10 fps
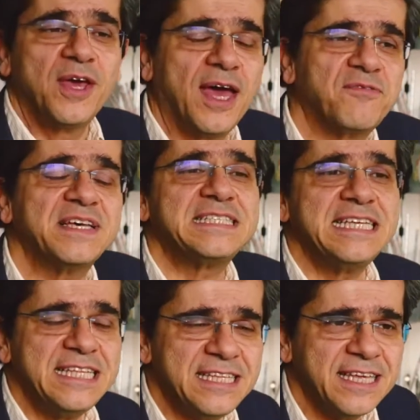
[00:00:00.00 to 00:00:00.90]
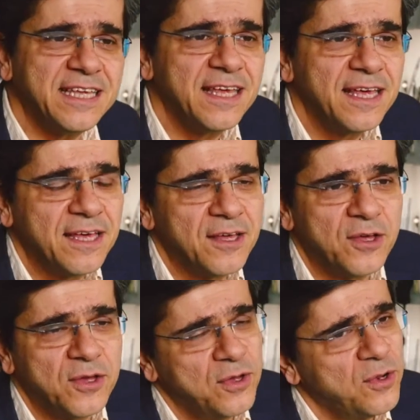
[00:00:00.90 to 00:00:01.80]
à faciliter
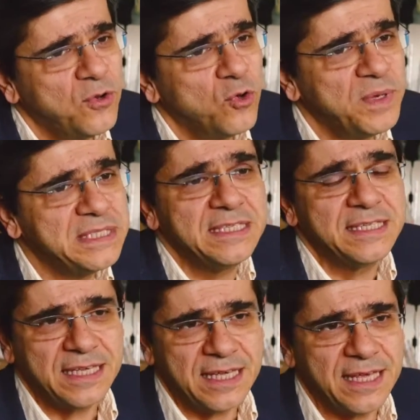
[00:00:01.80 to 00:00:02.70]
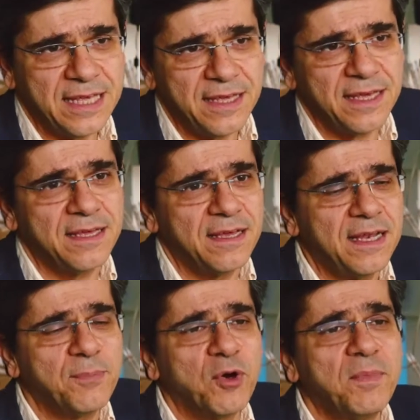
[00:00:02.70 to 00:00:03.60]
euh, l'obésité et euh,
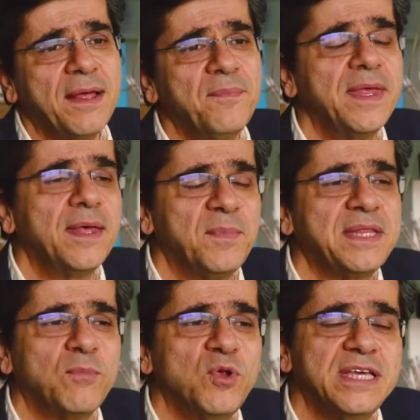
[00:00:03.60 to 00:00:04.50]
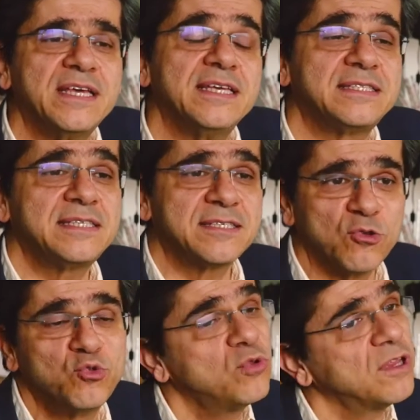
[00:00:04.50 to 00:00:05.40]
les problèmes métaboliques. Et c'est
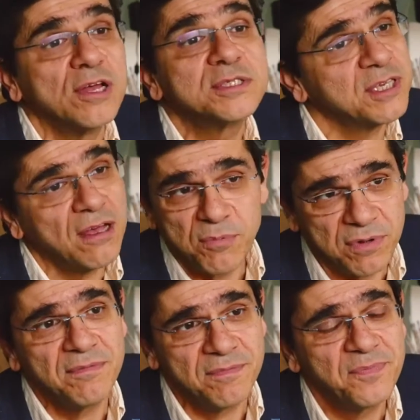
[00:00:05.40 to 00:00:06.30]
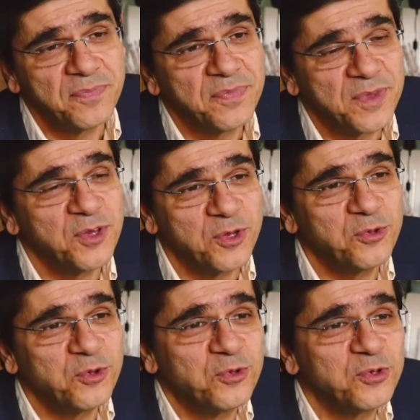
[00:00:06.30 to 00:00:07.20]
sans doute l'ensemble euh,
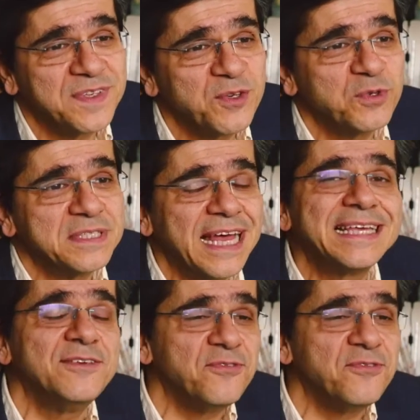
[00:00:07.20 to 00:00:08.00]
de, ces causes-là qui